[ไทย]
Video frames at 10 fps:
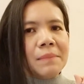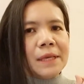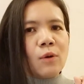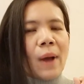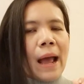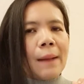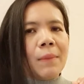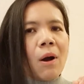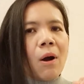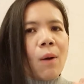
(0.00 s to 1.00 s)
มีความ
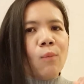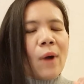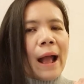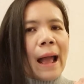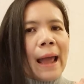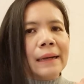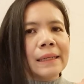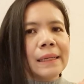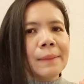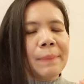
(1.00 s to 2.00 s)
หอมหวาน
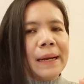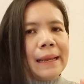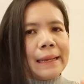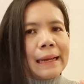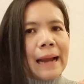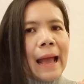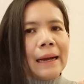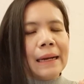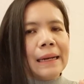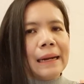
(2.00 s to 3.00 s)
ที่เป็นเอกลักษ
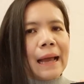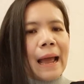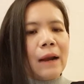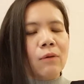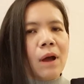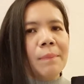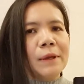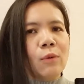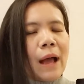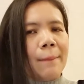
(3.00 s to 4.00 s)
ณ์นั่นเองนะคะแล้วก็
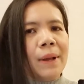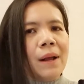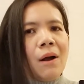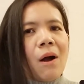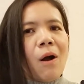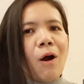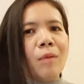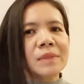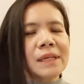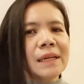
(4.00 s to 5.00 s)
มีความหอ
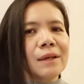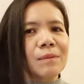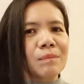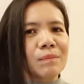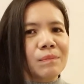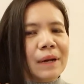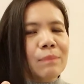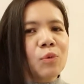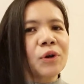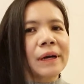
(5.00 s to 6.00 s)
มที่ละ
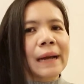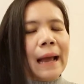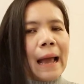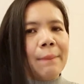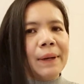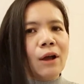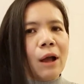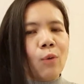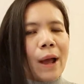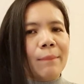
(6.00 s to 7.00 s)
มุนนะคะเป็น
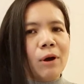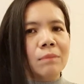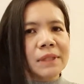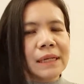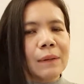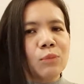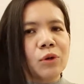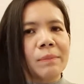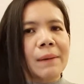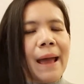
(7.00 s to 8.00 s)
ความหอมที่ละมุ
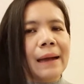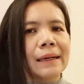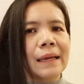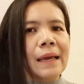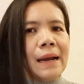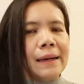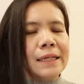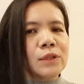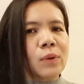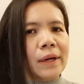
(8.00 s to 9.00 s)
นมาก ๆ เลย ใน
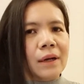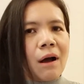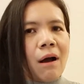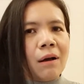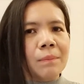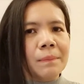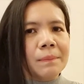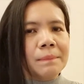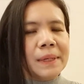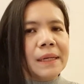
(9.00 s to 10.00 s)
ส่วนของ
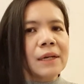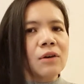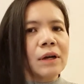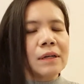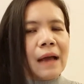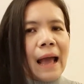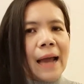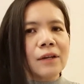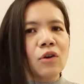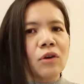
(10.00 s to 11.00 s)
middle note หรือ
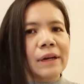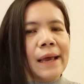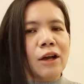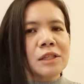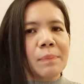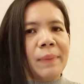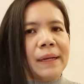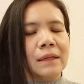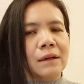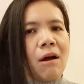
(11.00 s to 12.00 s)
hard note เนี่ยก็จะเป็
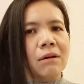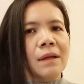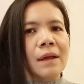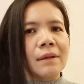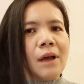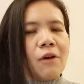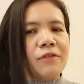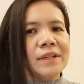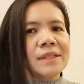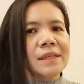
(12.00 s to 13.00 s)
นของดอก
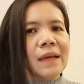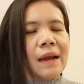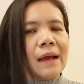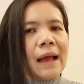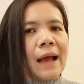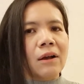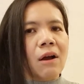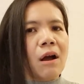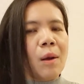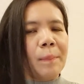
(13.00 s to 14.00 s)
ฟรีเซียนะคะ
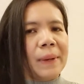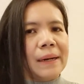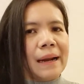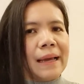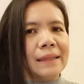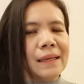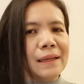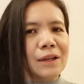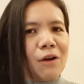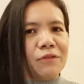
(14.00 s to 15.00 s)
ก็เป็นอะไรที่
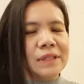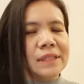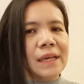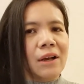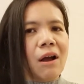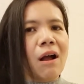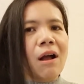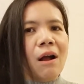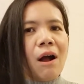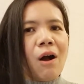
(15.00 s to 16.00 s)
ดอกฟรีเซีย ก็
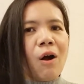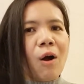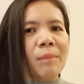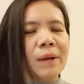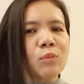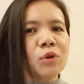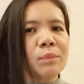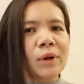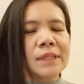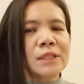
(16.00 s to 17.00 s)
หอมละมุน
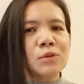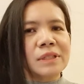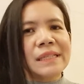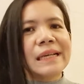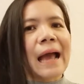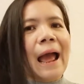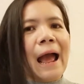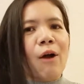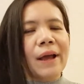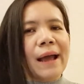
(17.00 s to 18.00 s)
บริสุทธิ์สีขา
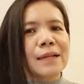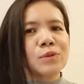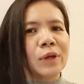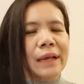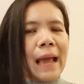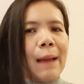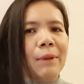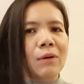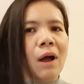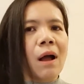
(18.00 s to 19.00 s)
วนะคะ สวยงาม
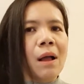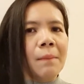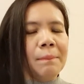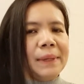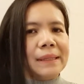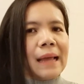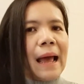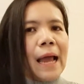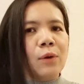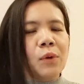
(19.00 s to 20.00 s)
แล้วก็ปิด
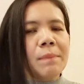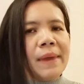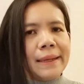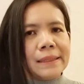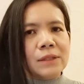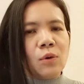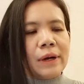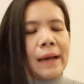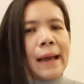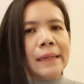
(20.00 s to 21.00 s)
ท้ายด้วยเบสโน
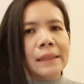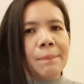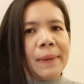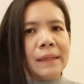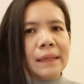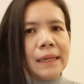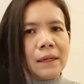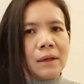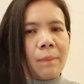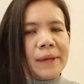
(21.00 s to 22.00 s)
นนะคะ ที่เป็นกลิ่น
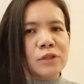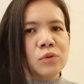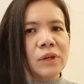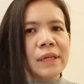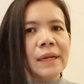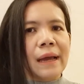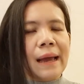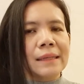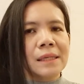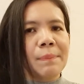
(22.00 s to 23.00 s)
งแพชชูรี่นะ
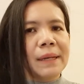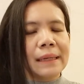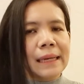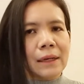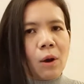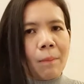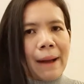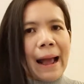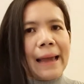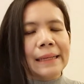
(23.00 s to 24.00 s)
คะ ที่เป็นกลิ่นของ
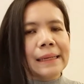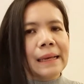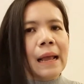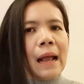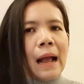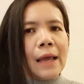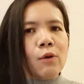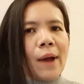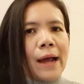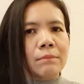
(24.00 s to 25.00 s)
ไม้ที่ให้
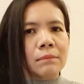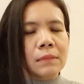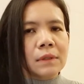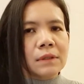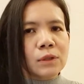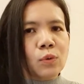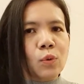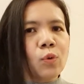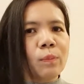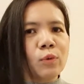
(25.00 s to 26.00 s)
ความสุ
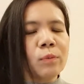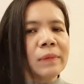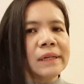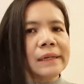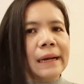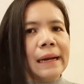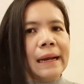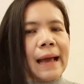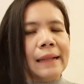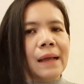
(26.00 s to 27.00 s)
ขุมนุ่มลึกนั่นเอง
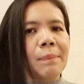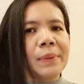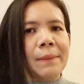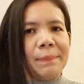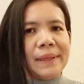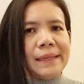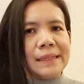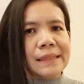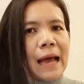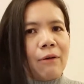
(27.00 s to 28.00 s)
นะคะ ถ้าเปรียบเป็นหญิ
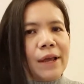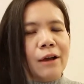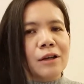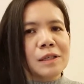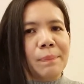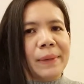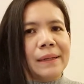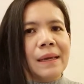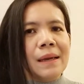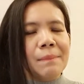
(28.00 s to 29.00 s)
งสาวเนี่ยก็จะเป็น
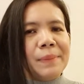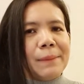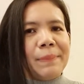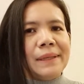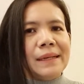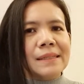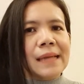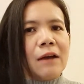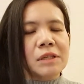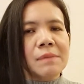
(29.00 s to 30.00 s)
เปรียบเป็นหญิง
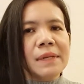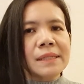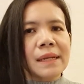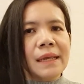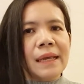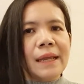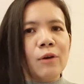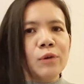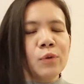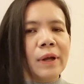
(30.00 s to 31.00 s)
สาวที่มีเสน่ห์
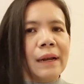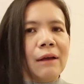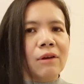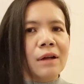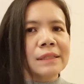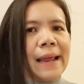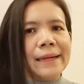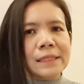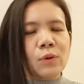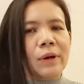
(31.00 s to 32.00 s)
เย้ายวนแล้วก็แส
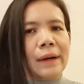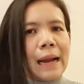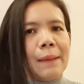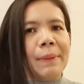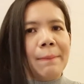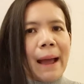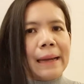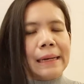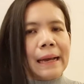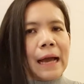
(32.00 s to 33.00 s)
นสนอะไรประมาณ
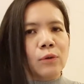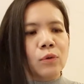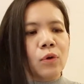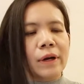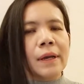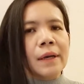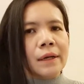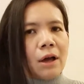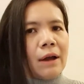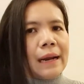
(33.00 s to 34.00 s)
นี้นะคะ ทุกคน
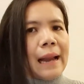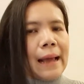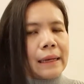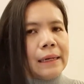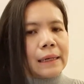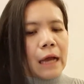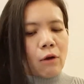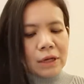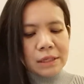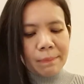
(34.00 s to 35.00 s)
ก็นั่นแหละกลิ่นเขา
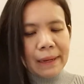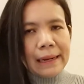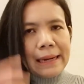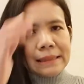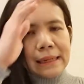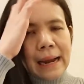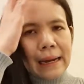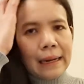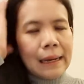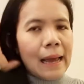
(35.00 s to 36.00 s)
ก็จะเป็นในลักษณะ
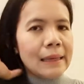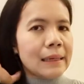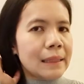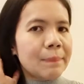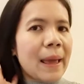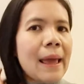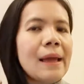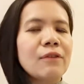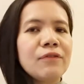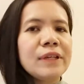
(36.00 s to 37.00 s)
นั้นนะคะอิงลิสแพ
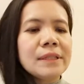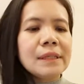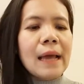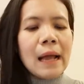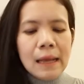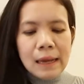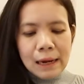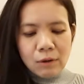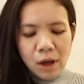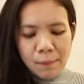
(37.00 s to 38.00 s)
ร์นฟีเซีย
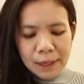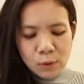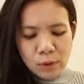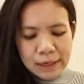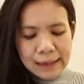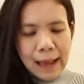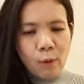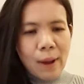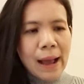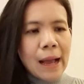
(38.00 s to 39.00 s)
แล้วก็มาดูกันค่ะ
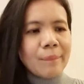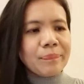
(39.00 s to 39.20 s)
ว่า